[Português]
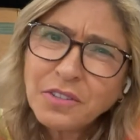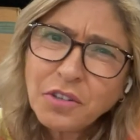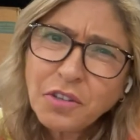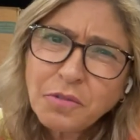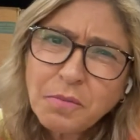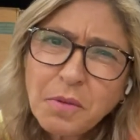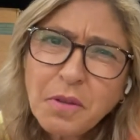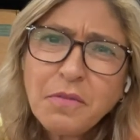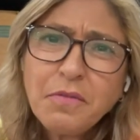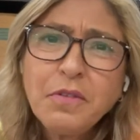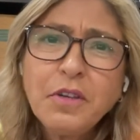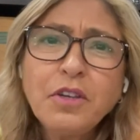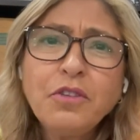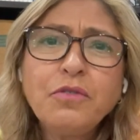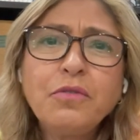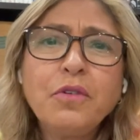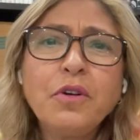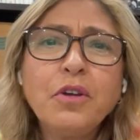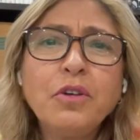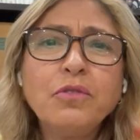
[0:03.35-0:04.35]

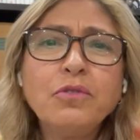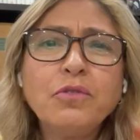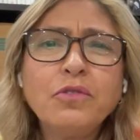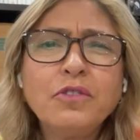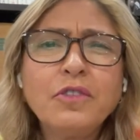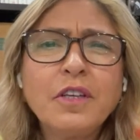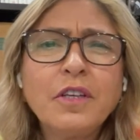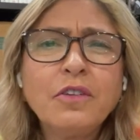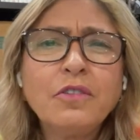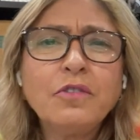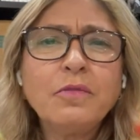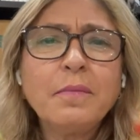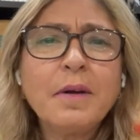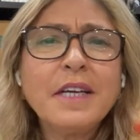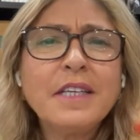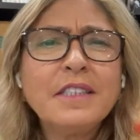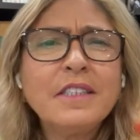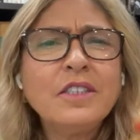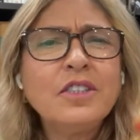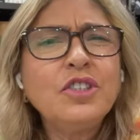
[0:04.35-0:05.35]
2020 foi um dos anos
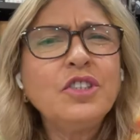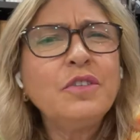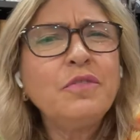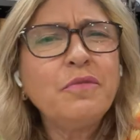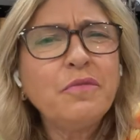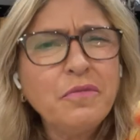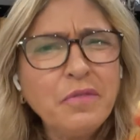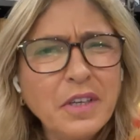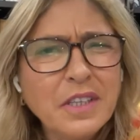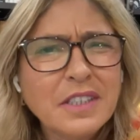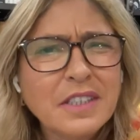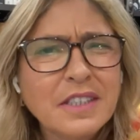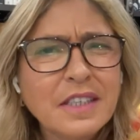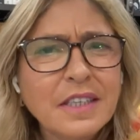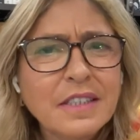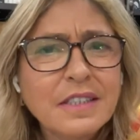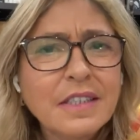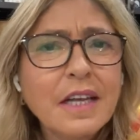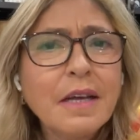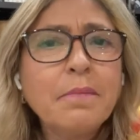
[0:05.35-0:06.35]
mais
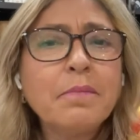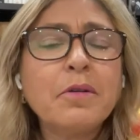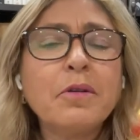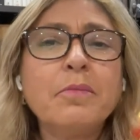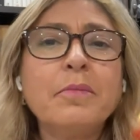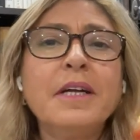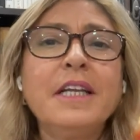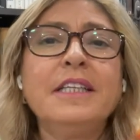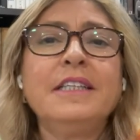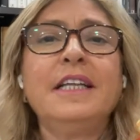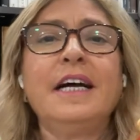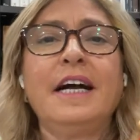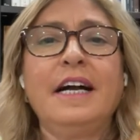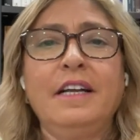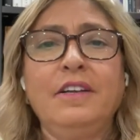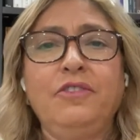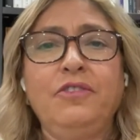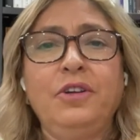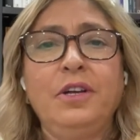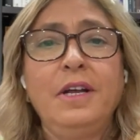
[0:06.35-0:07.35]
difíceis né, para a
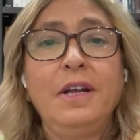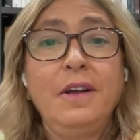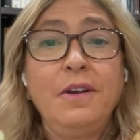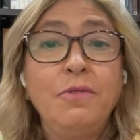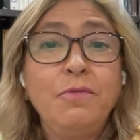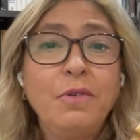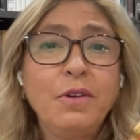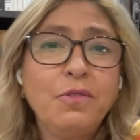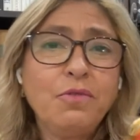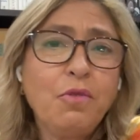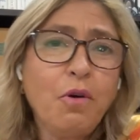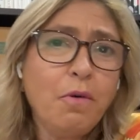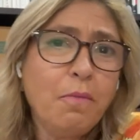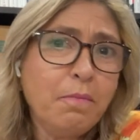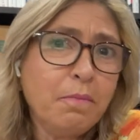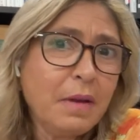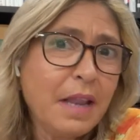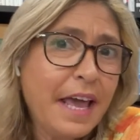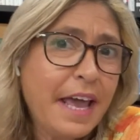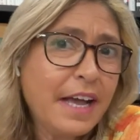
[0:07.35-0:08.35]
humanidade. Um ano
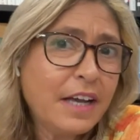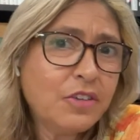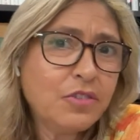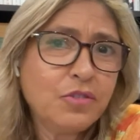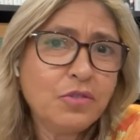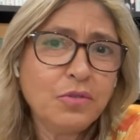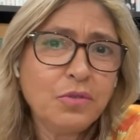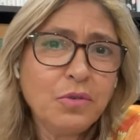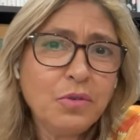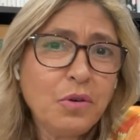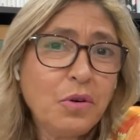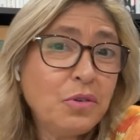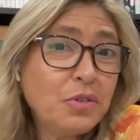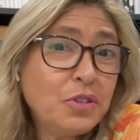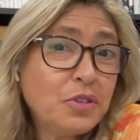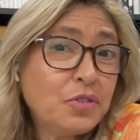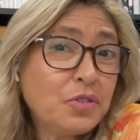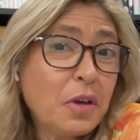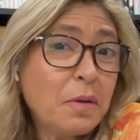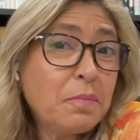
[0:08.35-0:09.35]
complexo,
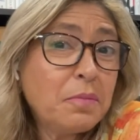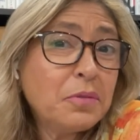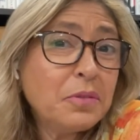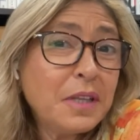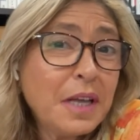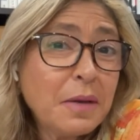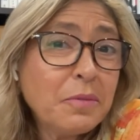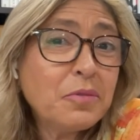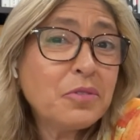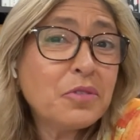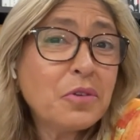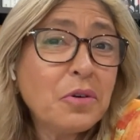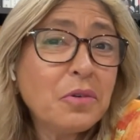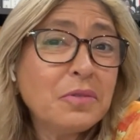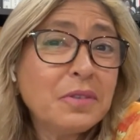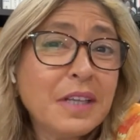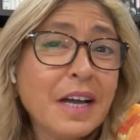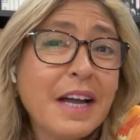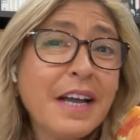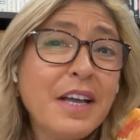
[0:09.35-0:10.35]
onde só pudemos
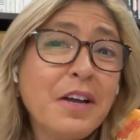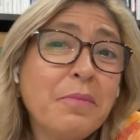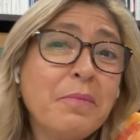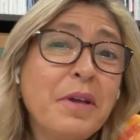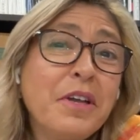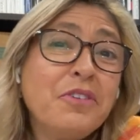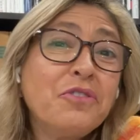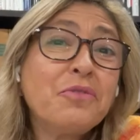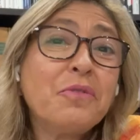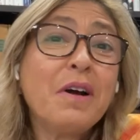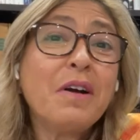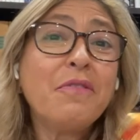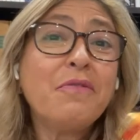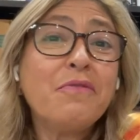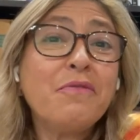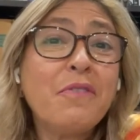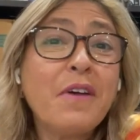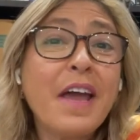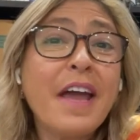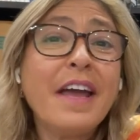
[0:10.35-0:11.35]
contar realmente com a
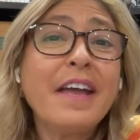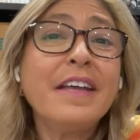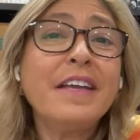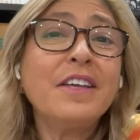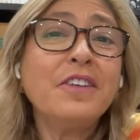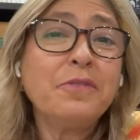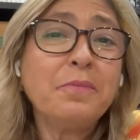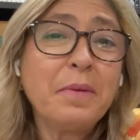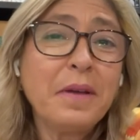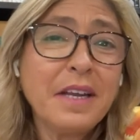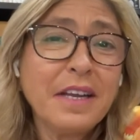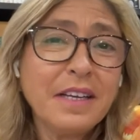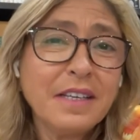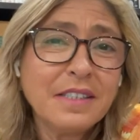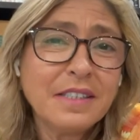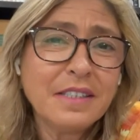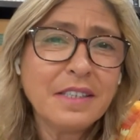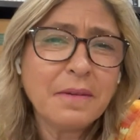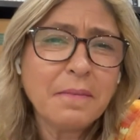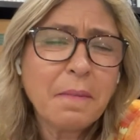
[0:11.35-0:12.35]
fé e
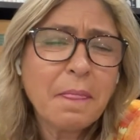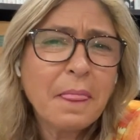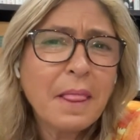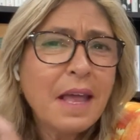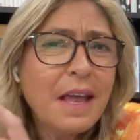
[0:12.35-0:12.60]
esperança.